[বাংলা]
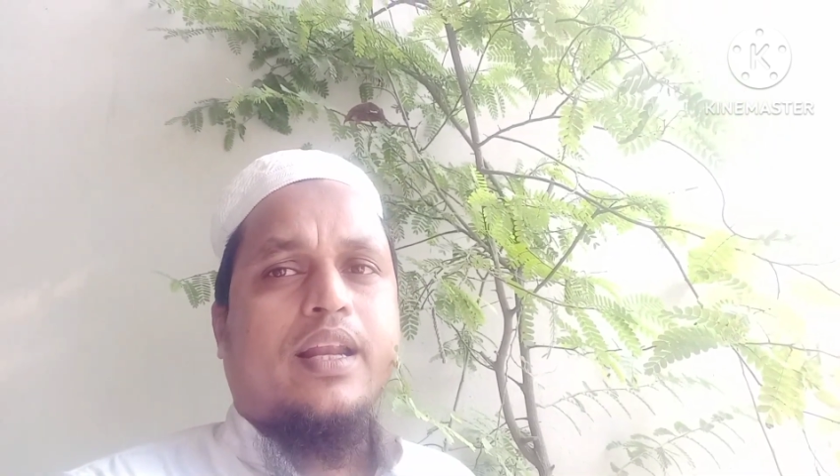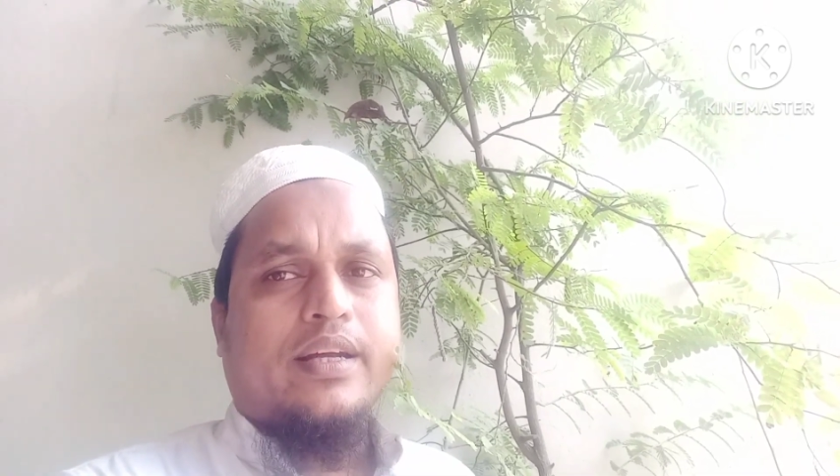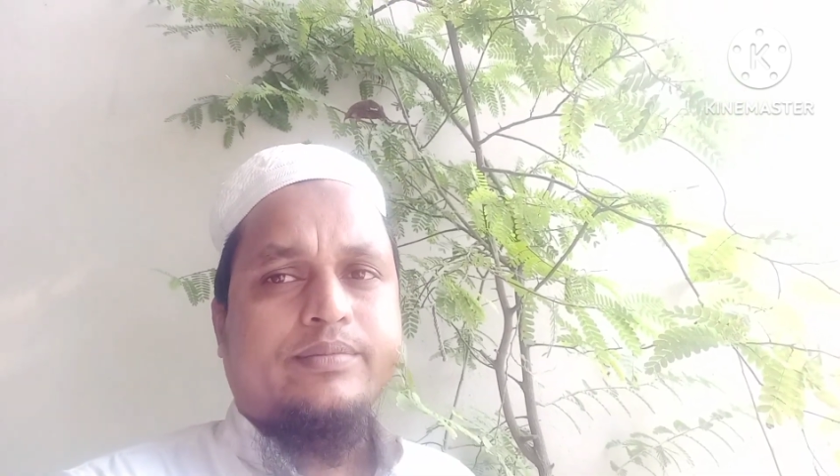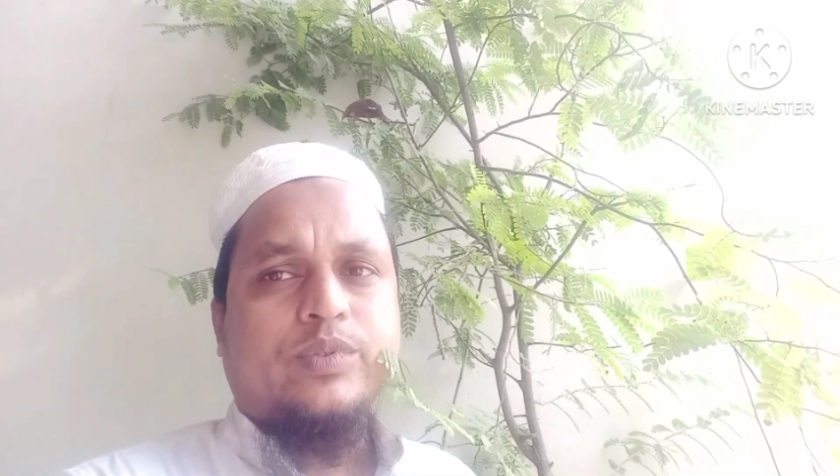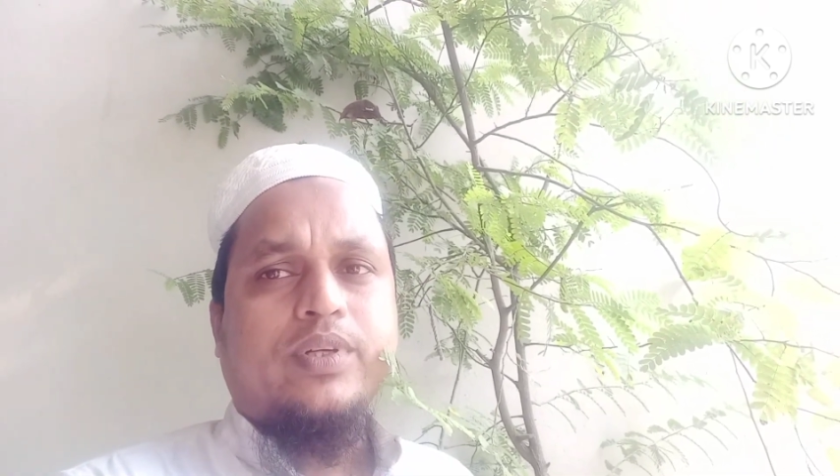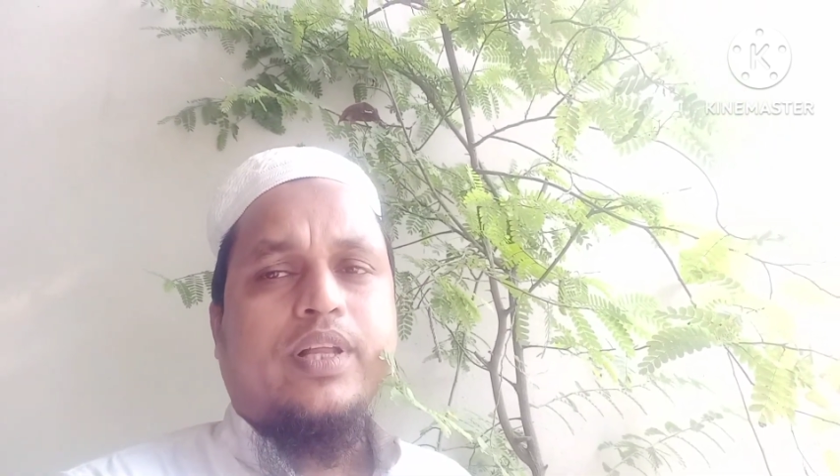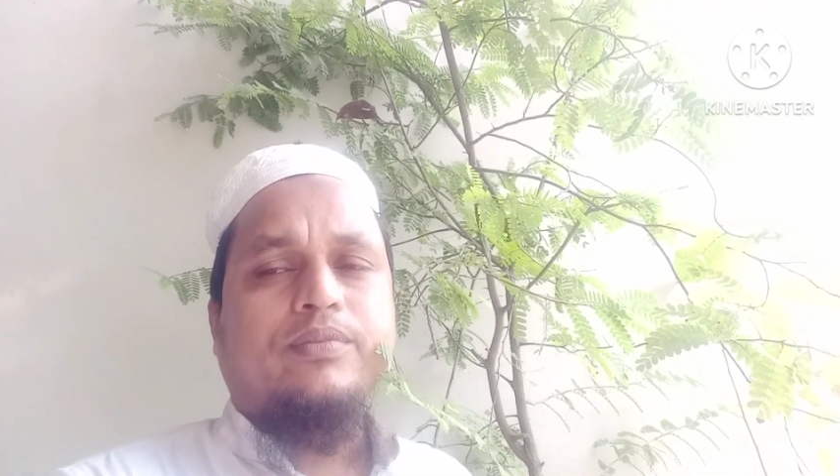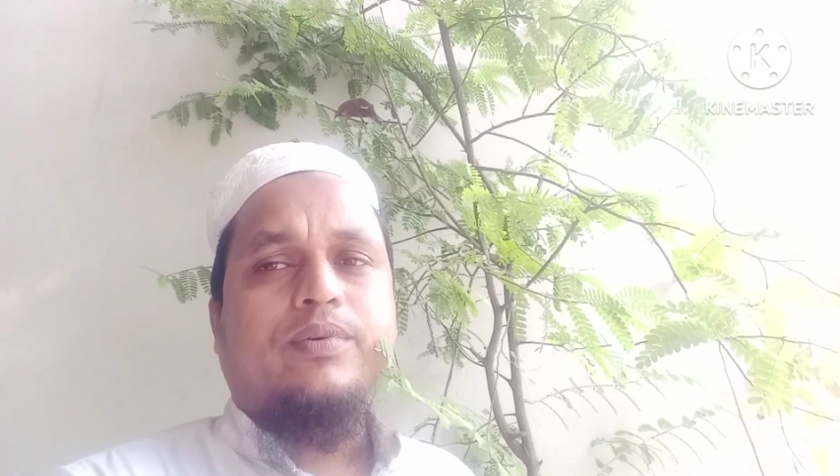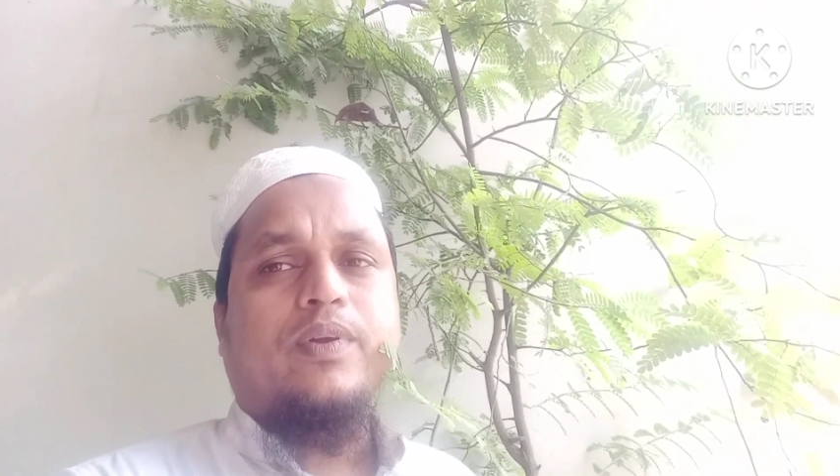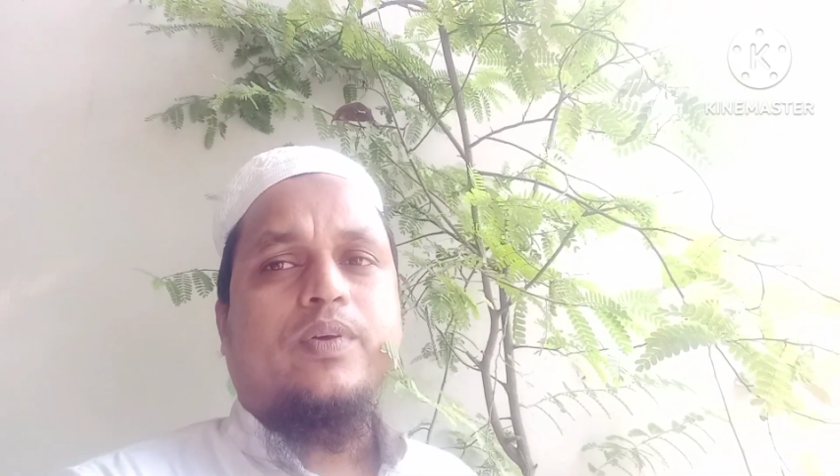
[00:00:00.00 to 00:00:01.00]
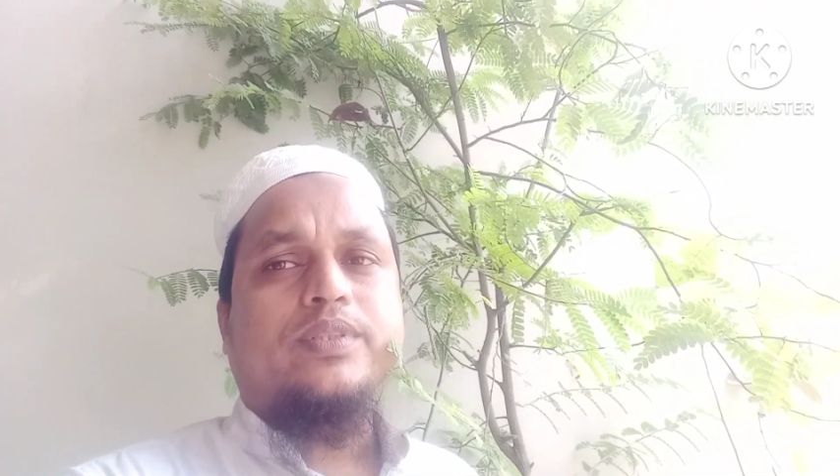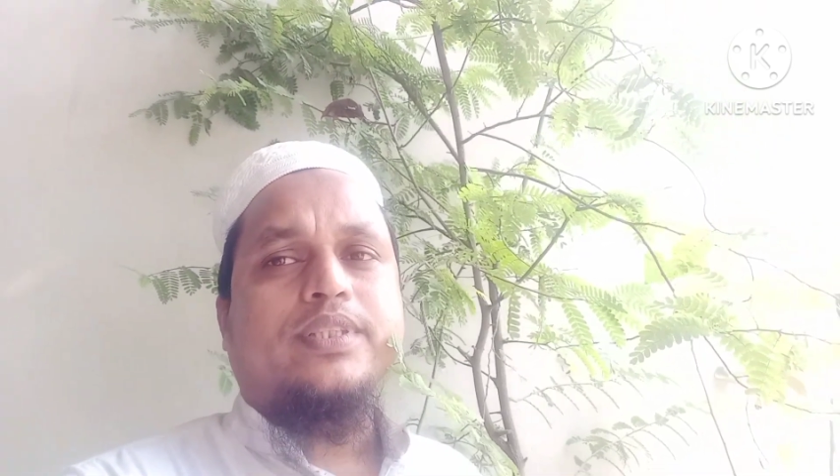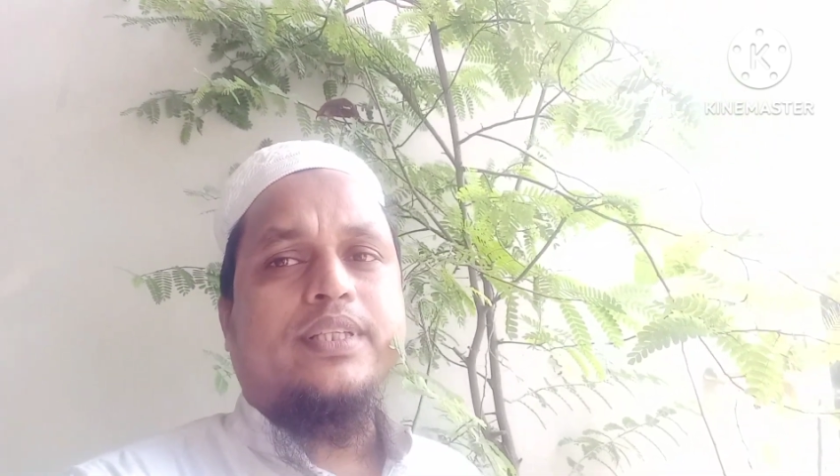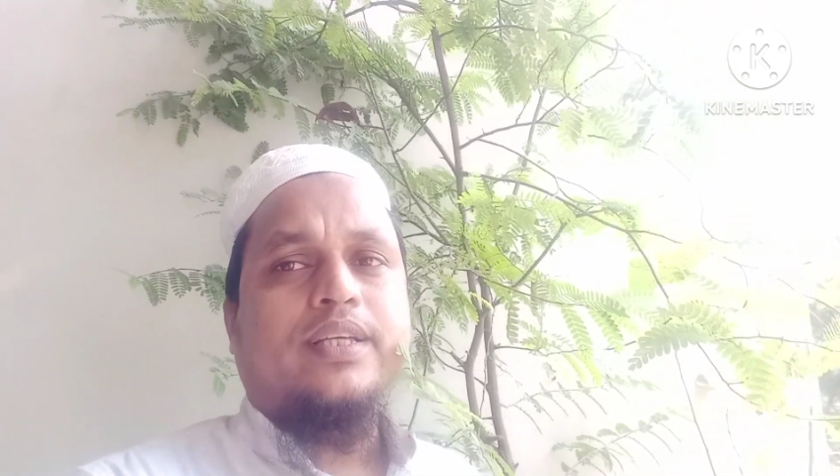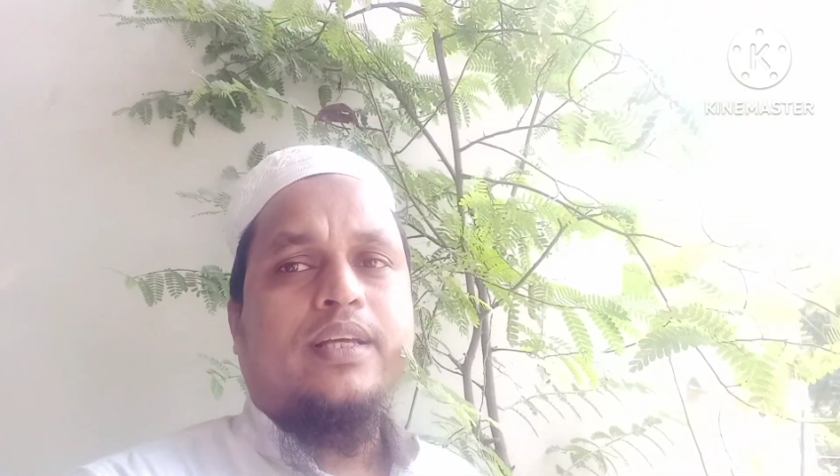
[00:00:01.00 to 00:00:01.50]
আলহামদুলিল্লাহ আমি ভালো
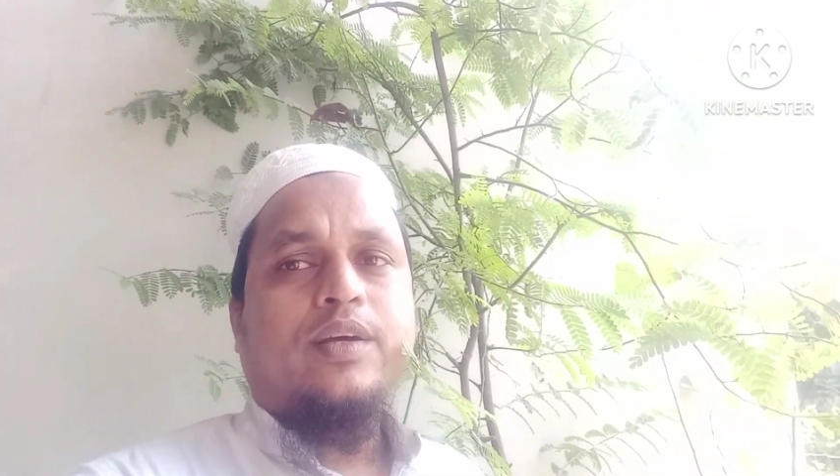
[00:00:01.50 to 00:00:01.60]
আছি